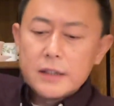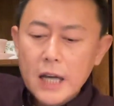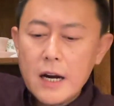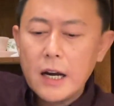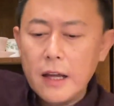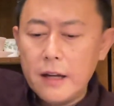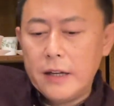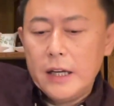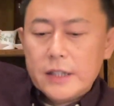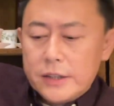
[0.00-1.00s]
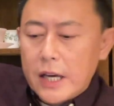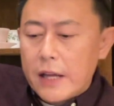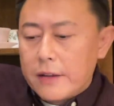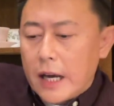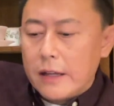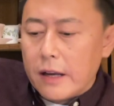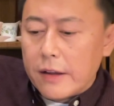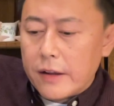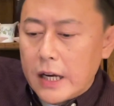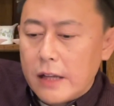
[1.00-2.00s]
当然，现在呢
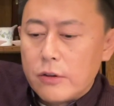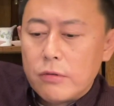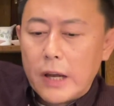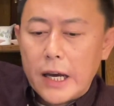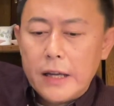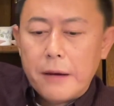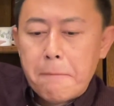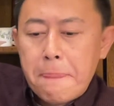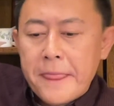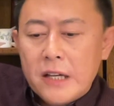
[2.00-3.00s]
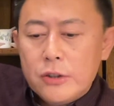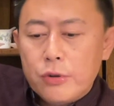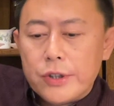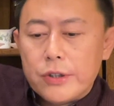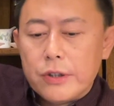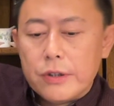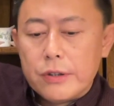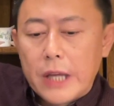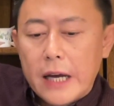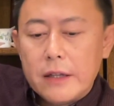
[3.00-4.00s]
能看得出来呢，就是
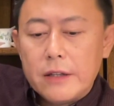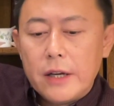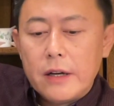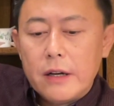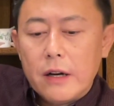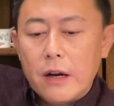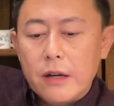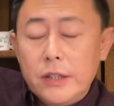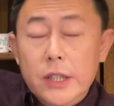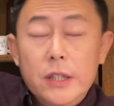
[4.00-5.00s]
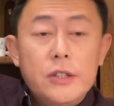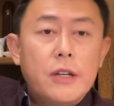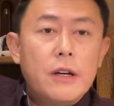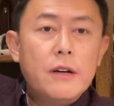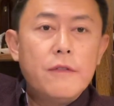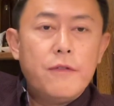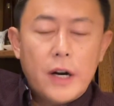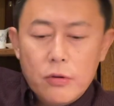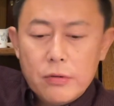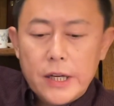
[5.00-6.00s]
它的这个疫情
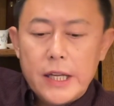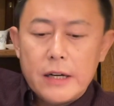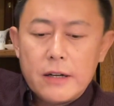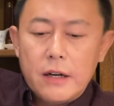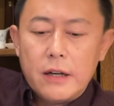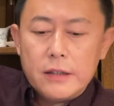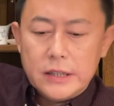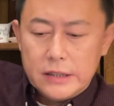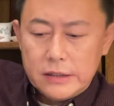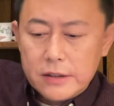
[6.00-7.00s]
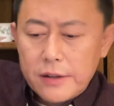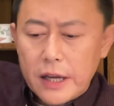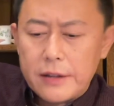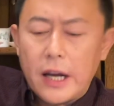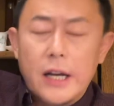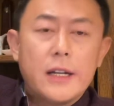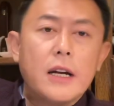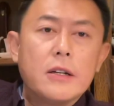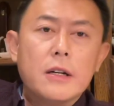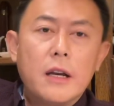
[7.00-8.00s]
防控这件事儿呢，已经在踩
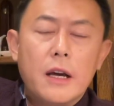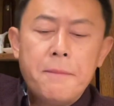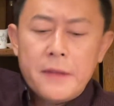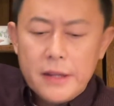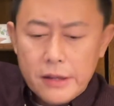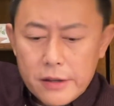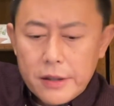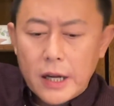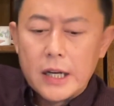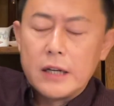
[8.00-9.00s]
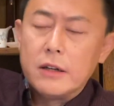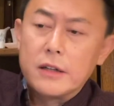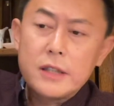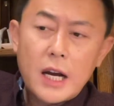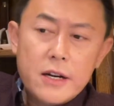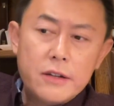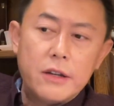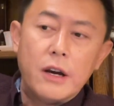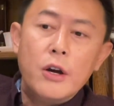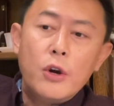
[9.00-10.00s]
刹车了。已经踩刹车了，但是
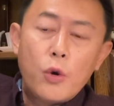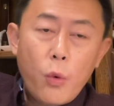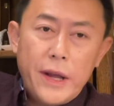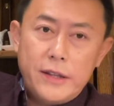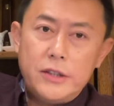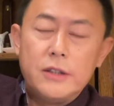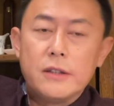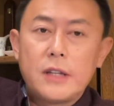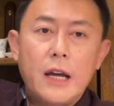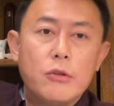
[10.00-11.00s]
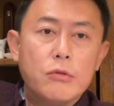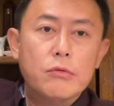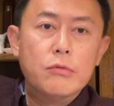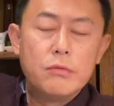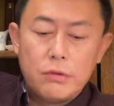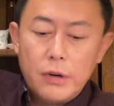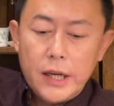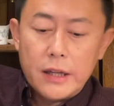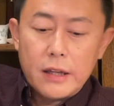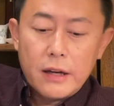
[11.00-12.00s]
呢惯性太足，所
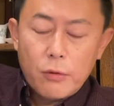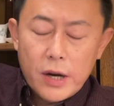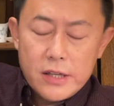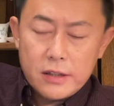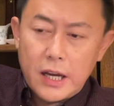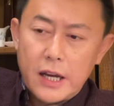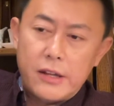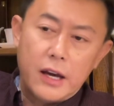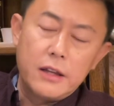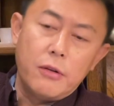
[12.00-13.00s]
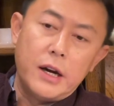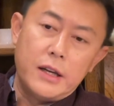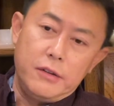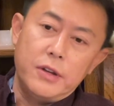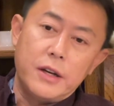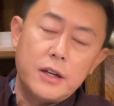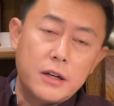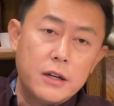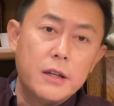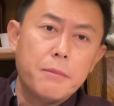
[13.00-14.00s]
以呢惯性太强的话，你就得这
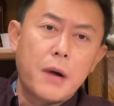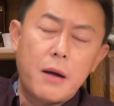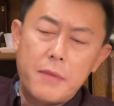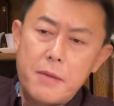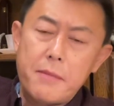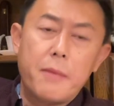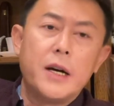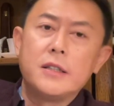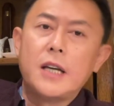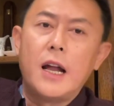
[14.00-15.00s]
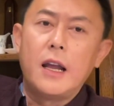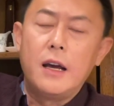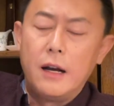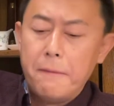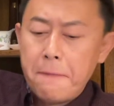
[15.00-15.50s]
车得慢慢慢慢的下来啊。